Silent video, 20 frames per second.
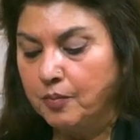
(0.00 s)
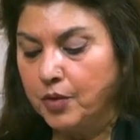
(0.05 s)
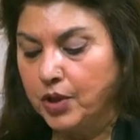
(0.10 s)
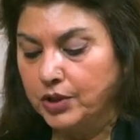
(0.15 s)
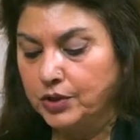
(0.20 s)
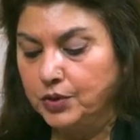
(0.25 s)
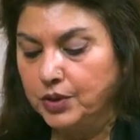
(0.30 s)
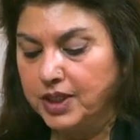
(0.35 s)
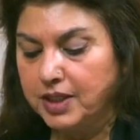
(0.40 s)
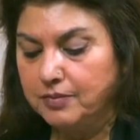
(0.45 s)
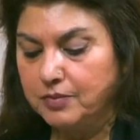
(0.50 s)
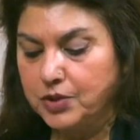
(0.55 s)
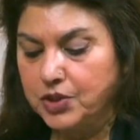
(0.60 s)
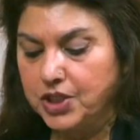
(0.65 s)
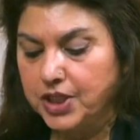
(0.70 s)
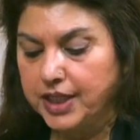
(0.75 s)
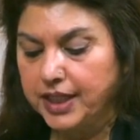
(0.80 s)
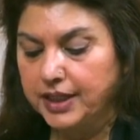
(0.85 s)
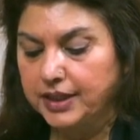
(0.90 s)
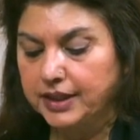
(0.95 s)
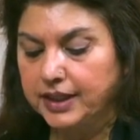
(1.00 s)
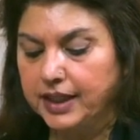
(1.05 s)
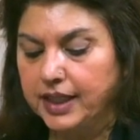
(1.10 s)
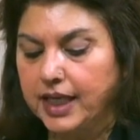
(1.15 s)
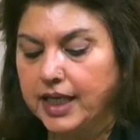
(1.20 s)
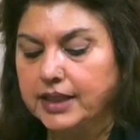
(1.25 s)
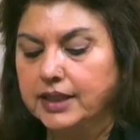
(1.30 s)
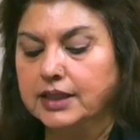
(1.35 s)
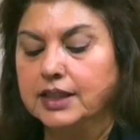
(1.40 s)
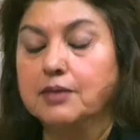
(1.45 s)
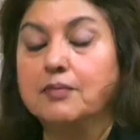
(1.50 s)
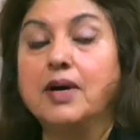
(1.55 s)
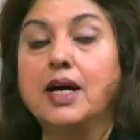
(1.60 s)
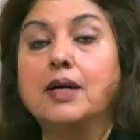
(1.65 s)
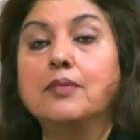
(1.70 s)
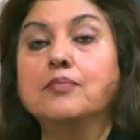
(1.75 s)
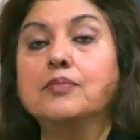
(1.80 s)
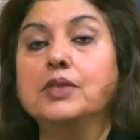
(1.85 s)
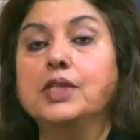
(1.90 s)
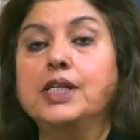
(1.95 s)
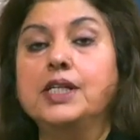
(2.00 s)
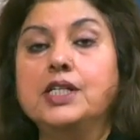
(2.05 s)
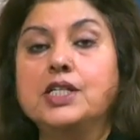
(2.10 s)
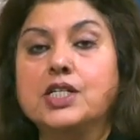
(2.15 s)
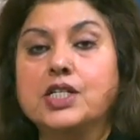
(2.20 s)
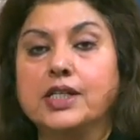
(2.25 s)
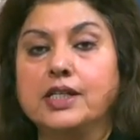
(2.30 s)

मौजूदा मुशीर इतलात तमाम दिन